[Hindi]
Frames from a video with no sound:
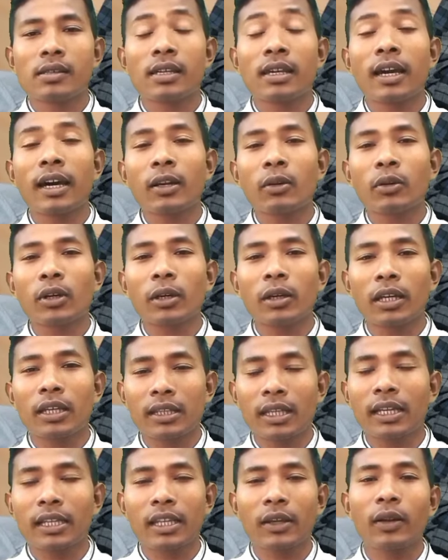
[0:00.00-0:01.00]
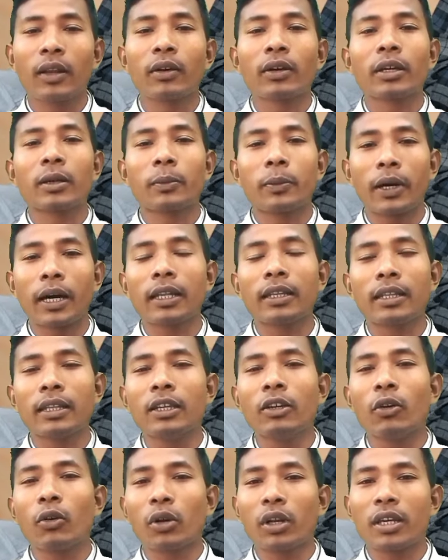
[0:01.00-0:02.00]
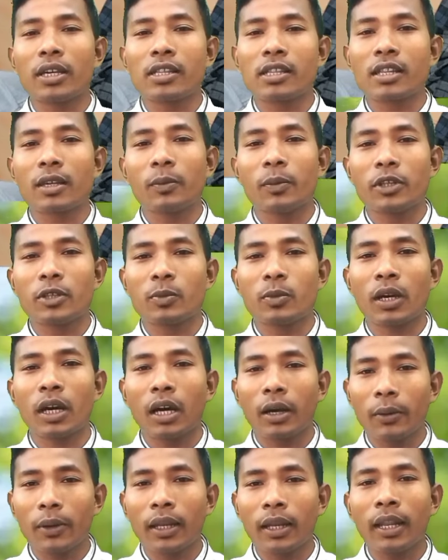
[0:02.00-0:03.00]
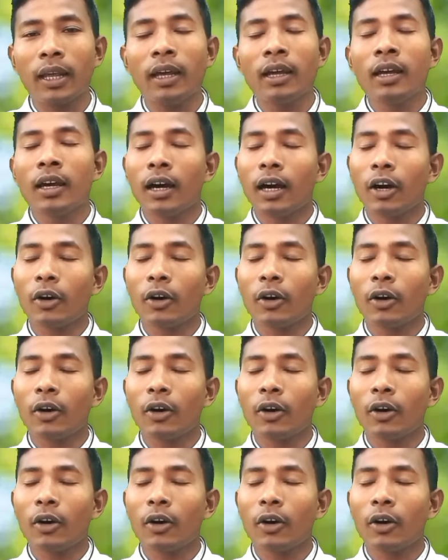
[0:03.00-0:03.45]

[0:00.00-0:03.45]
सिंगर उके गीता देवला उके बाद ही ऑडियंस के बीच में आवेला